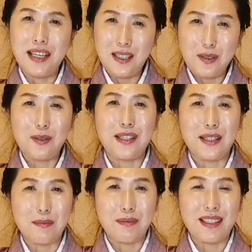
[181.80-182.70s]
피해를
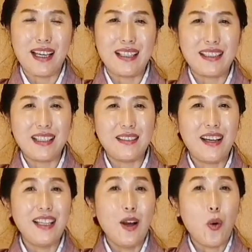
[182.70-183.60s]
주게 됩니다.
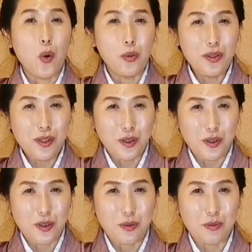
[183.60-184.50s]
그래서 5분
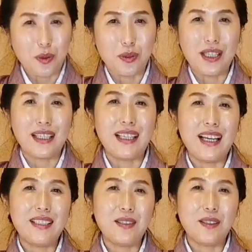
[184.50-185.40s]
전쯤
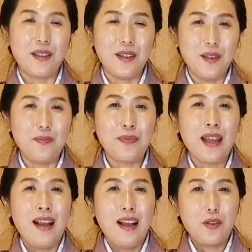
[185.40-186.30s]
도착을 하셔서요.